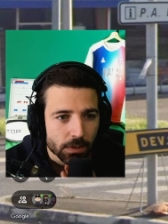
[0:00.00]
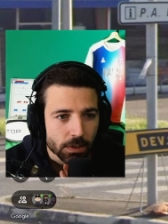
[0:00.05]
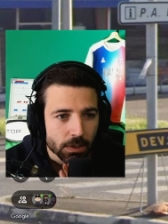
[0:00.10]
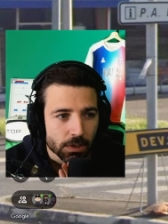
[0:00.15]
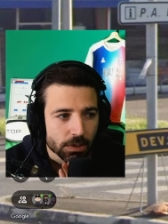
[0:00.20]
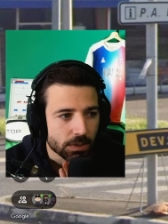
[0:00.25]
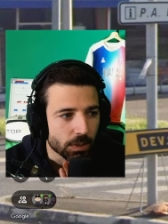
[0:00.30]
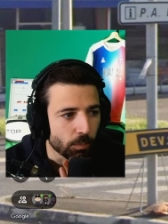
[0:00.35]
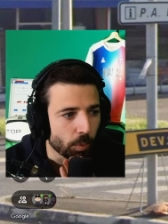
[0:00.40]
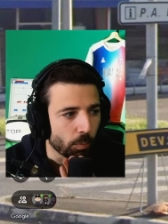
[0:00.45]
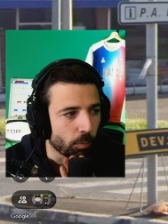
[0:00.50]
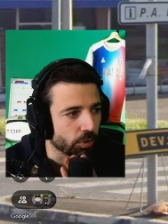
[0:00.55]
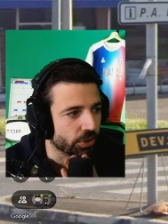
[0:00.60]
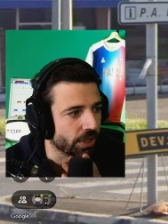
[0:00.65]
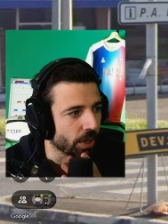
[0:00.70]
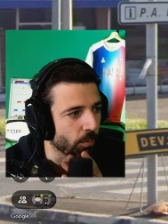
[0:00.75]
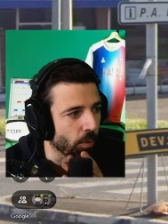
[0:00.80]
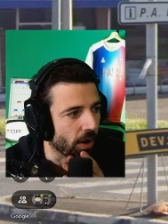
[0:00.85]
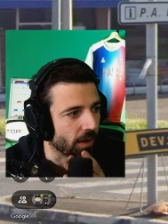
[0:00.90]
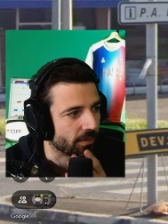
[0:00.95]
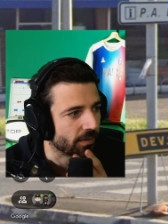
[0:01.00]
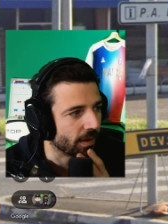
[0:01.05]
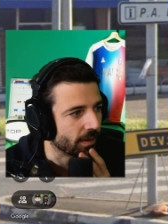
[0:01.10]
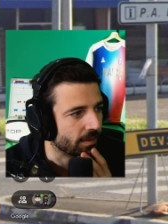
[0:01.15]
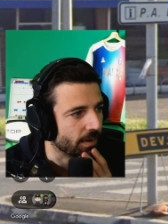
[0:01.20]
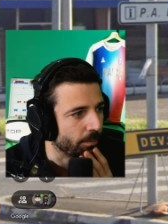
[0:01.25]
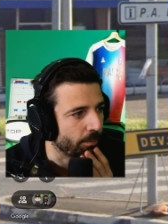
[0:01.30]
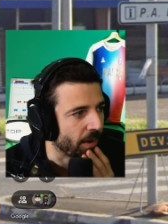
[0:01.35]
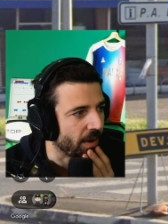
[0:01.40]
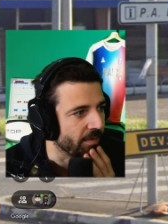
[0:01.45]
C'est moi, mon chez moi, ça.
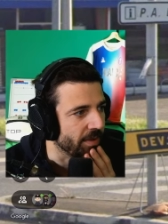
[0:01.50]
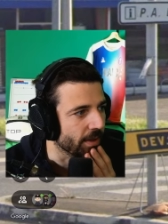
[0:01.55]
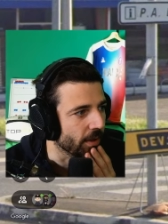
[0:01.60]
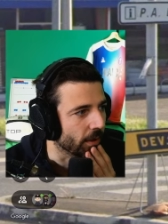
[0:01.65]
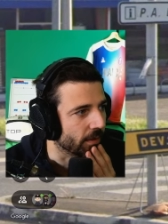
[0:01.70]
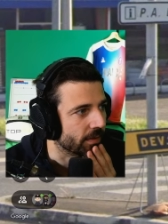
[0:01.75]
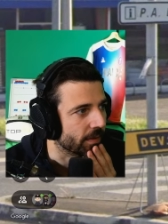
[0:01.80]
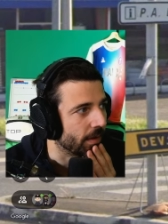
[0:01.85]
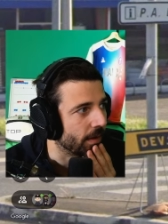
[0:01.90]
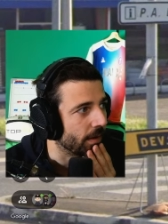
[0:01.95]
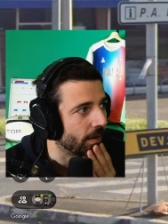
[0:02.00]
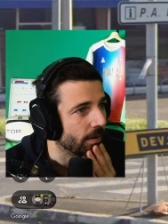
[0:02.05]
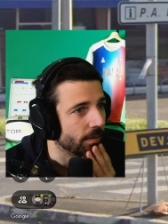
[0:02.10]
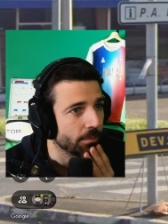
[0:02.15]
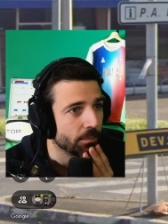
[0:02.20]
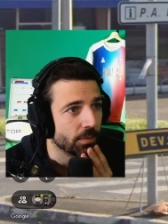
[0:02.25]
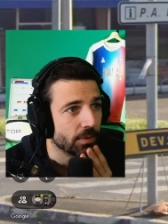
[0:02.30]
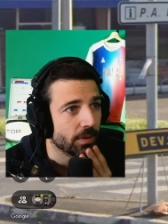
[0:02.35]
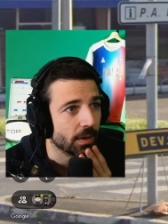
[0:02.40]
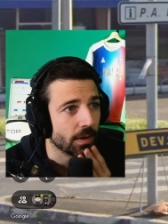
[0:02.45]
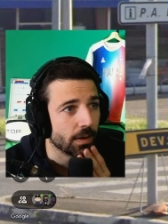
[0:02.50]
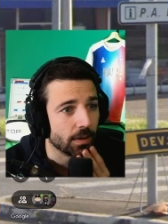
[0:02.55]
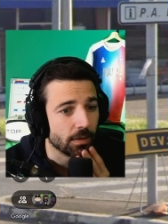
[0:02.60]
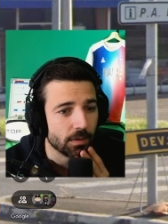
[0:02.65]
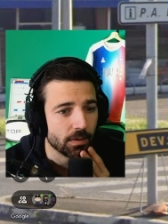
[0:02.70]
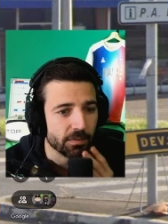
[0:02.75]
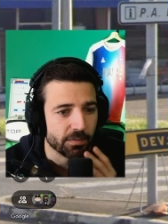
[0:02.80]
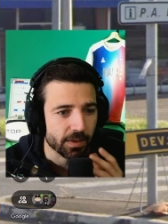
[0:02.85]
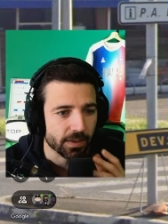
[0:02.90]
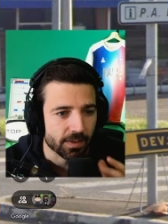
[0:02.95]
C'est pas évident, ça. Putain,
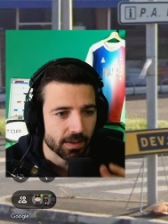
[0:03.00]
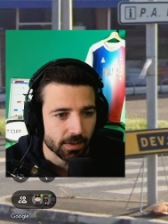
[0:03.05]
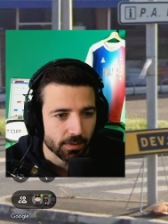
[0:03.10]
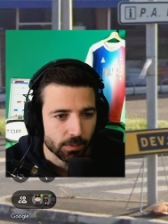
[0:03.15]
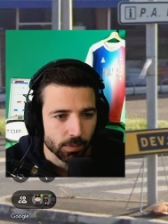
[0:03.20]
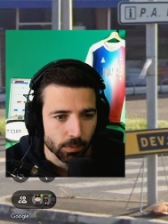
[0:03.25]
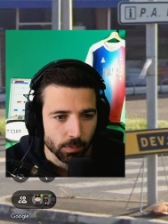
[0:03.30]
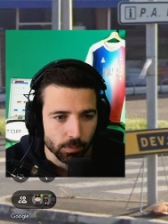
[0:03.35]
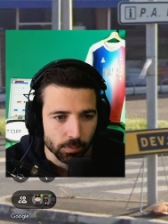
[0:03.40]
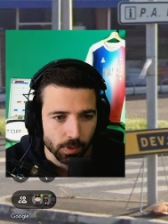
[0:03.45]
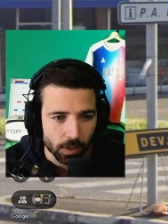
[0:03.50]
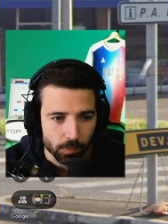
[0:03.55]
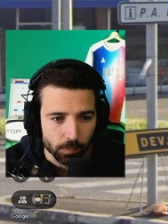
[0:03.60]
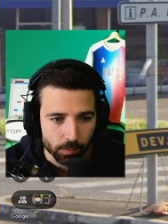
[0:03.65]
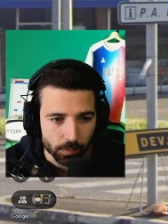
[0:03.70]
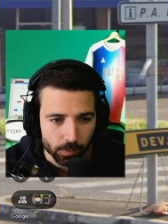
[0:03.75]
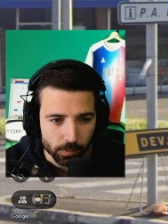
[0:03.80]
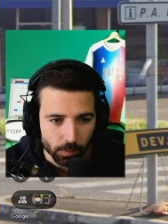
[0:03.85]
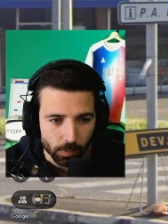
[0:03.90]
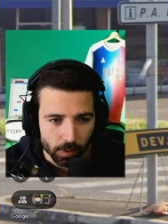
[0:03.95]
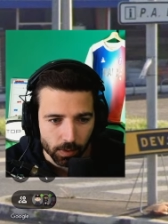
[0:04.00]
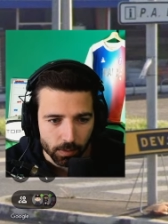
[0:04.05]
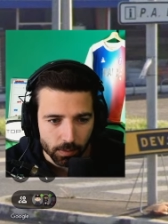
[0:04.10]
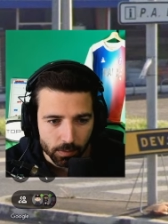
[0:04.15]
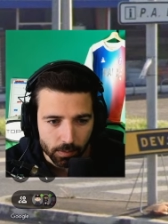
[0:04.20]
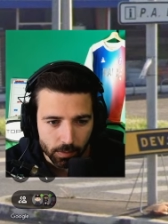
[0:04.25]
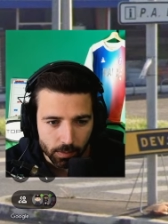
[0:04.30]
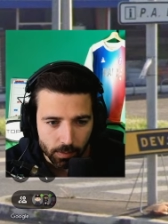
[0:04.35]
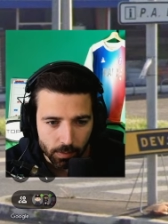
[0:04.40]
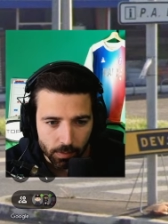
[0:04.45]
24 euh, secondes, la compte de toi. Hein.
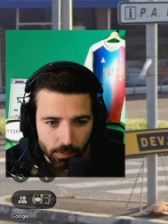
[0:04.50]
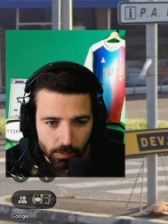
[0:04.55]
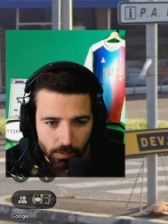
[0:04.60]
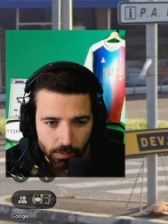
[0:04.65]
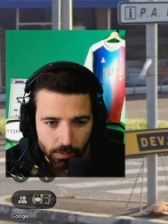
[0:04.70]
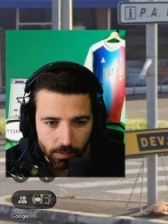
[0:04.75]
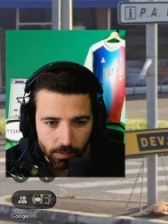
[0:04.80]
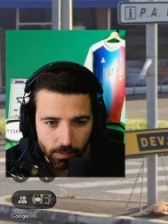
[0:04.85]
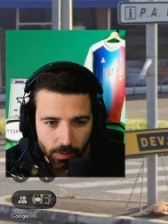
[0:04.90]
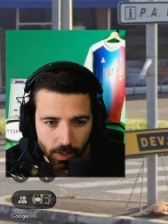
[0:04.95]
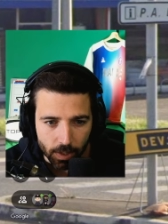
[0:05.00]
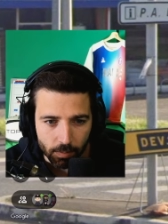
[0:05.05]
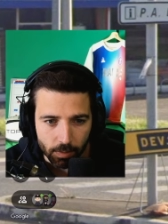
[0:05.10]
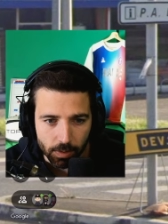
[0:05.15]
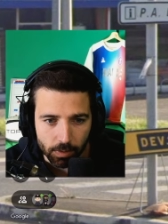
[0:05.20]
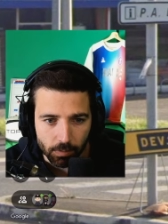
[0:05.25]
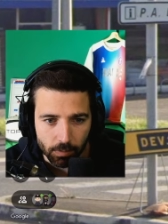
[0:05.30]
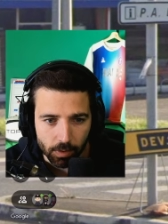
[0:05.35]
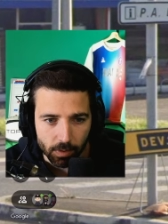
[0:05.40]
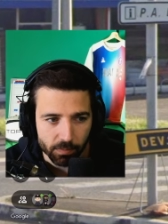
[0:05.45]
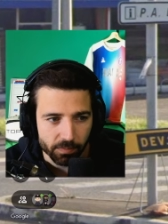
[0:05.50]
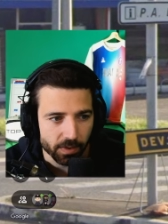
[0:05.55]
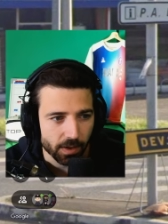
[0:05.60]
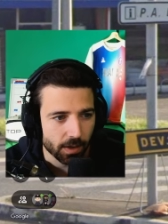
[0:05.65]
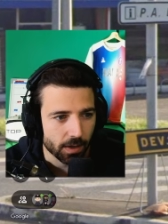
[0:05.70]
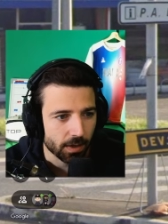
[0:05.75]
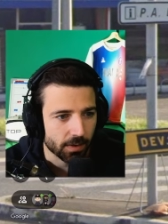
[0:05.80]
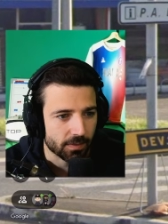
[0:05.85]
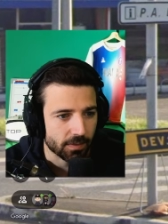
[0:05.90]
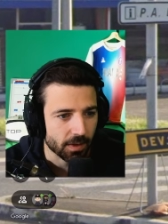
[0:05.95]
Ah ouais, non, là, on va,
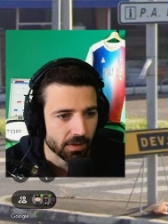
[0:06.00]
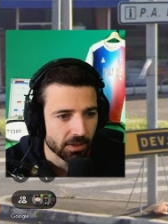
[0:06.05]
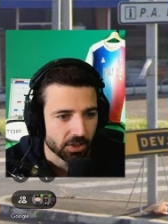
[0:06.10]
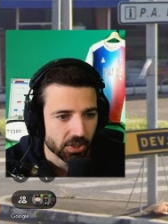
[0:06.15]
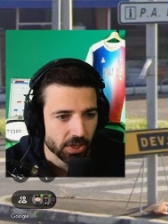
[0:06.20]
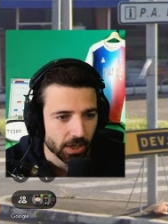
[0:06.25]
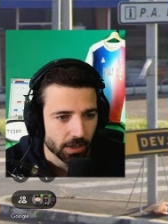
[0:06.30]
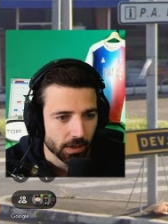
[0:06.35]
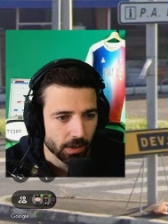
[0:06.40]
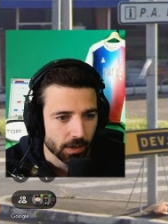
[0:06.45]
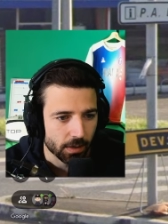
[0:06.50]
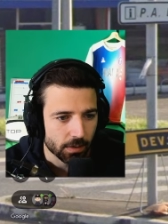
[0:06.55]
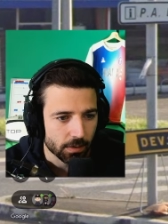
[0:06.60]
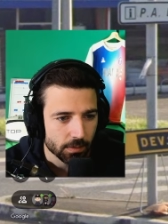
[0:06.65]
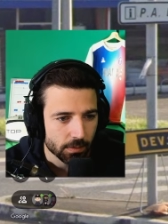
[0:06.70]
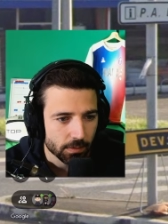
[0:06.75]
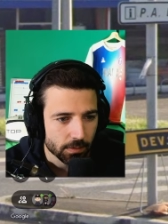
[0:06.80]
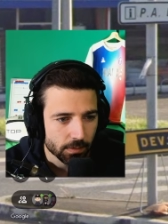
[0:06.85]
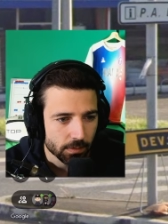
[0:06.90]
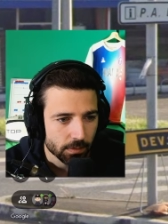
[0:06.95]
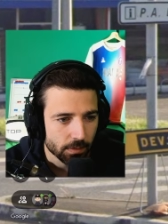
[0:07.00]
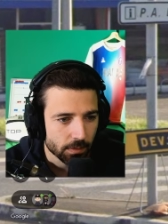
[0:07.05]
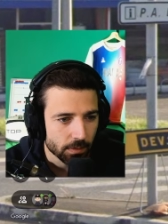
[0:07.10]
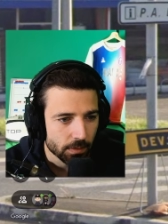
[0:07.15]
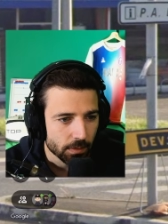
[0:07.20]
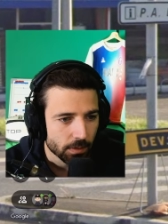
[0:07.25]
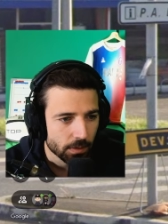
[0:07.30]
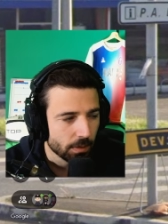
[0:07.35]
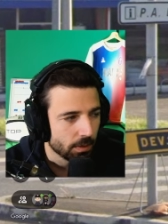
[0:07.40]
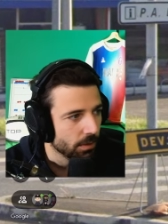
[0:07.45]
là, c'est un échec, là.
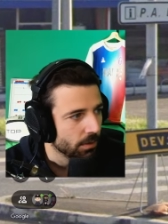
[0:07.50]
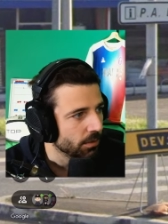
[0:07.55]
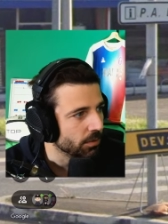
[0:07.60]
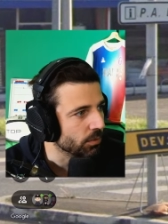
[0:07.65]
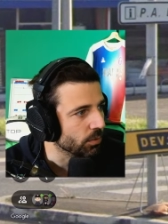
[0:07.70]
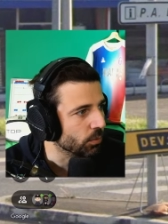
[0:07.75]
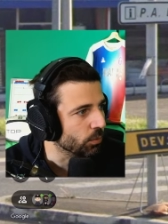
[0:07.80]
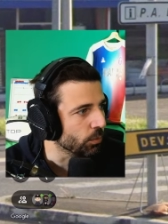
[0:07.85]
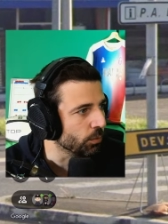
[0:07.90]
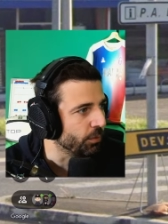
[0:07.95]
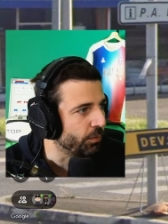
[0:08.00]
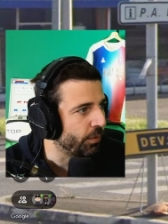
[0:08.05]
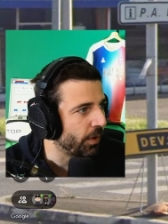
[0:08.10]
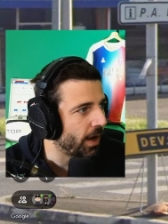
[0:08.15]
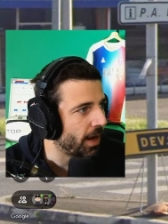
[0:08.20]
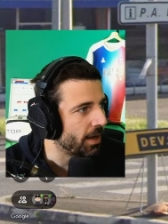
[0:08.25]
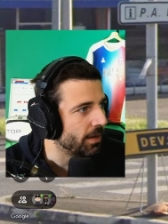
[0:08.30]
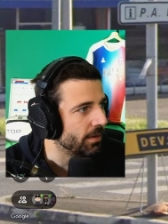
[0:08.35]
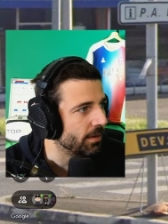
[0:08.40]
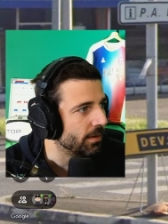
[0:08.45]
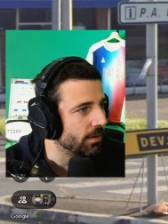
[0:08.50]
Du coup, Van.